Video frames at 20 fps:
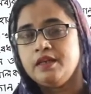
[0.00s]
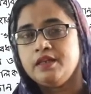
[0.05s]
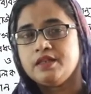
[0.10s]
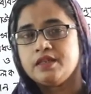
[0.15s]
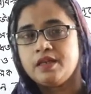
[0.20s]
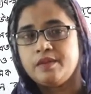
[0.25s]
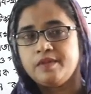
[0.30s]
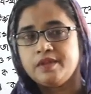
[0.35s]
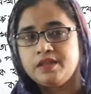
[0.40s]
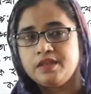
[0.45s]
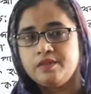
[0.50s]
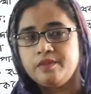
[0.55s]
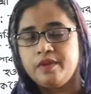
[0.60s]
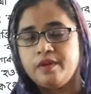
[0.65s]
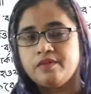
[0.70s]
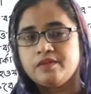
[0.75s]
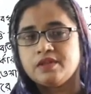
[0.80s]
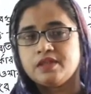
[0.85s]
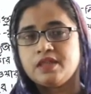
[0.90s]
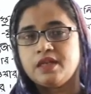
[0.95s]
এই সামাজিক
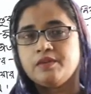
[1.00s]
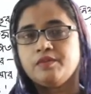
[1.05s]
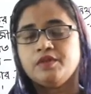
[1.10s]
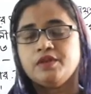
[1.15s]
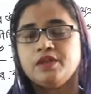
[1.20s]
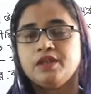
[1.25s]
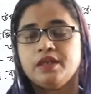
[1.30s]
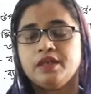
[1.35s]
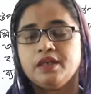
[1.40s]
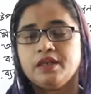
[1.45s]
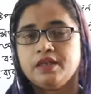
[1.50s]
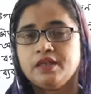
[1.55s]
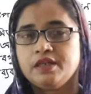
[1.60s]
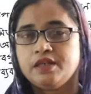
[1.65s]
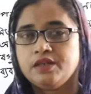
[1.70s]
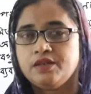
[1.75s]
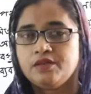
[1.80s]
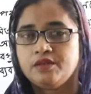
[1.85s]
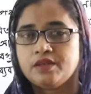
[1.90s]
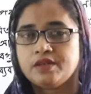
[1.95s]
ব্যবস্থার মধ্যে কি
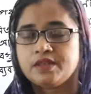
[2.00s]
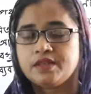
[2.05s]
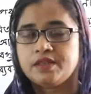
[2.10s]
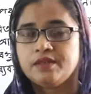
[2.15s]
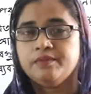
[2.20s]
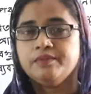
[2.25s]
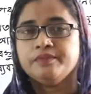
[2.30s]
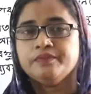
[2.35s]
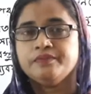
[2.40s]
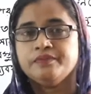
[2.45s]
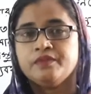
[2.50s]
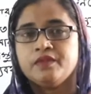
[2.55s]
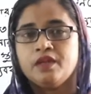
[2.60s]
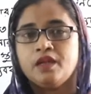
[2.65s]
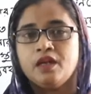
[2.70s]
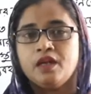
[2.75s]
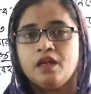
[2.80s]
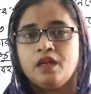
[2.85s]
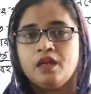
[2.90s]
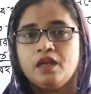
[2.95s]
কি রয়েছে
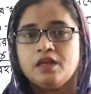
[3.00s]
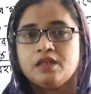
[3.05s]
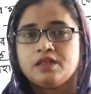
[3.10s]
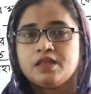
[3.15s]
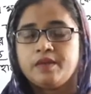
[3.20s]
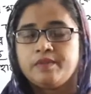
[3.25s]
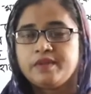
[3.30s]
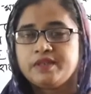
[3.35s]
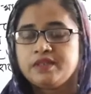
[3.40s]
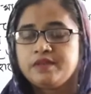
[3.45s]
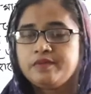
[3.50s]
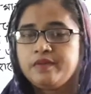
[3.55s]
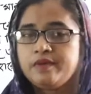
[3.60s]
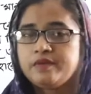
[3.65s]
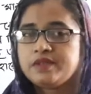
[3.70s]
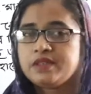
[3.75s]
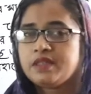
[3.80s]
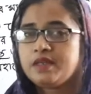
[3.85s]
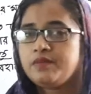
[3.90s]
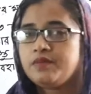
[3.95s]
সামাজিক
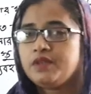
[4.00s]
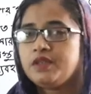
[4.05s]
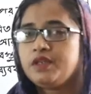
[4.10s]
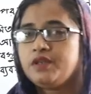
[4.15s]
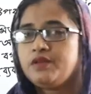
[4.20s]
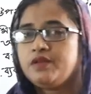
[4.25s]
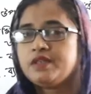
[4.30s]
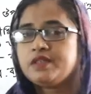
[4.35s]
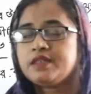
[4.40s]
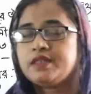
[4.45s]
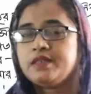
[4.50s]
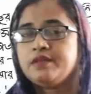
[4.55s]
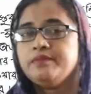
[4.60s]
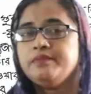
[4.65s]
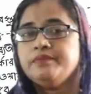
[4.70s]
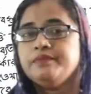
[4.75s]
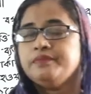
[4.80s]
ব্যবস্থার মধ্যে রয়েছে